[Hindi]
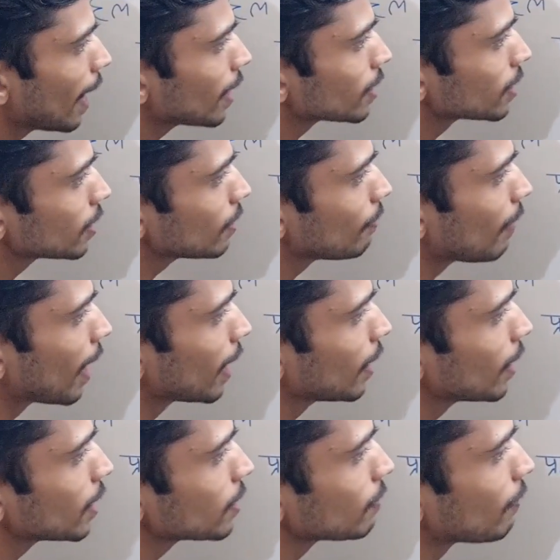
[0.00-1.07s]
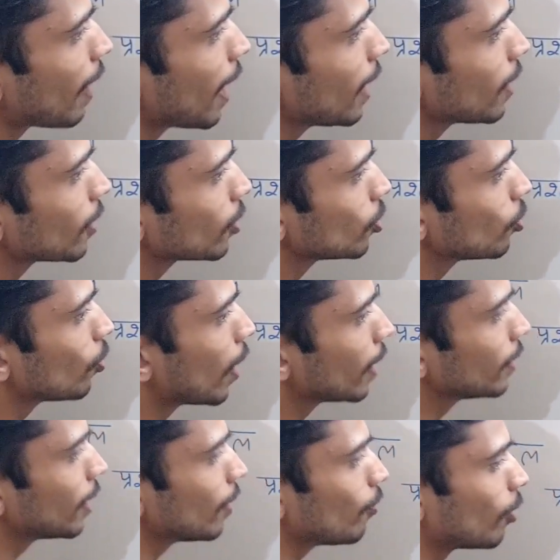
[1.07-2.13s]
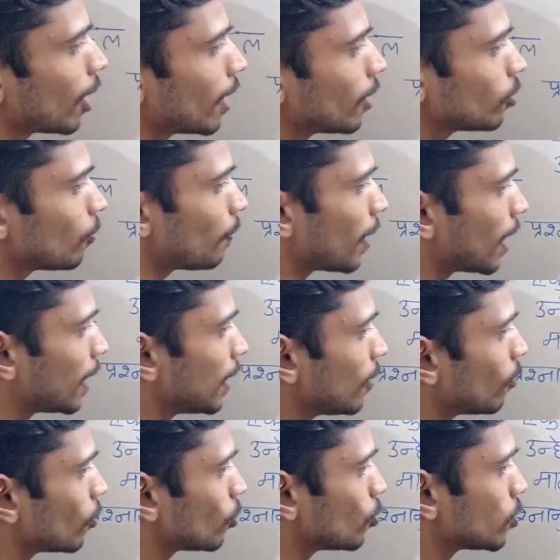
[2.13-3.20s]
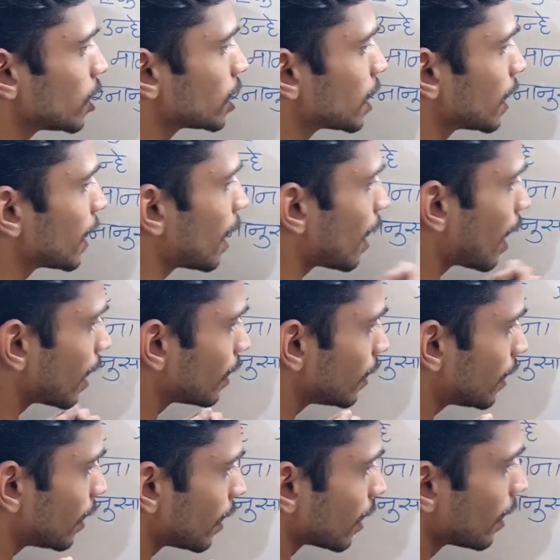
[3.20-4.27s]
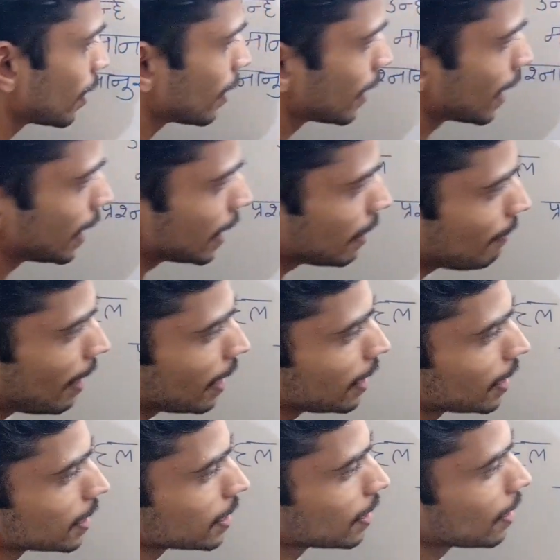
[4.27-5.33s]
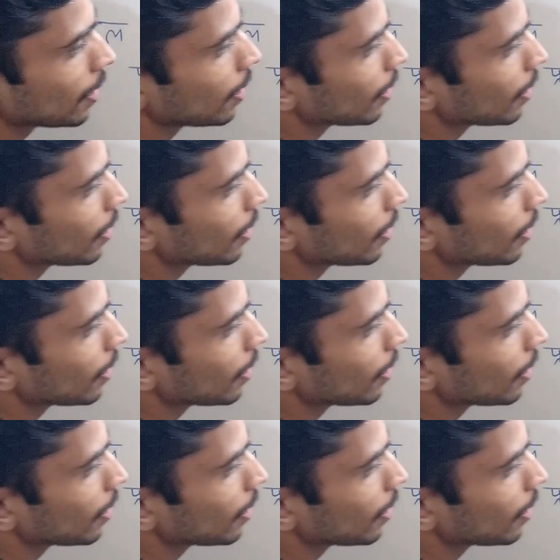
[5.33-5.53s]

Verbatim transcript: x माइनस वाई कर दो अंतर बोला ना तो पहली और दूसरी संख्या का अंतर यानी कि माइनस